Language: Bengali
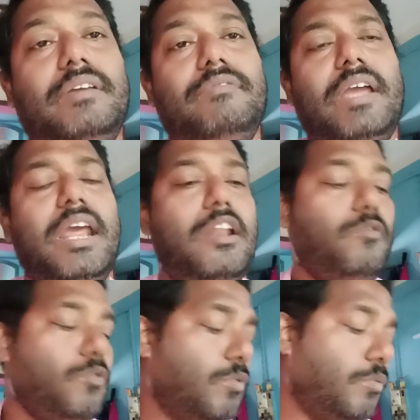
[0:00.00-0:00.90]

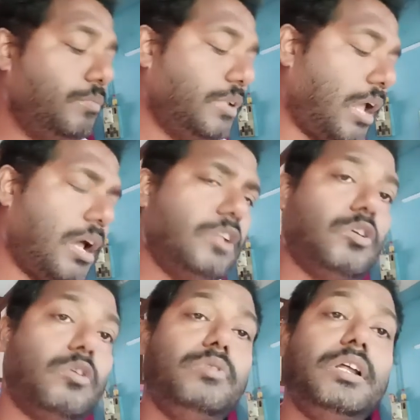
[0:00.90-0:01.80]
এরকম নানা
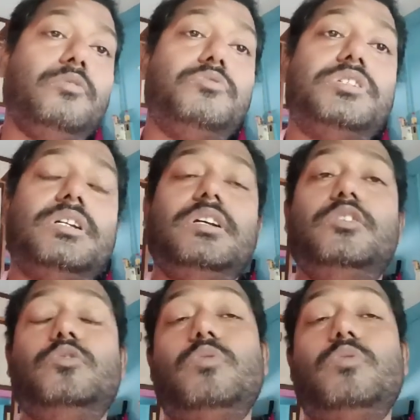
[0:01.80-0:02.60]
ধরনের কোশ্চেন কিন্তু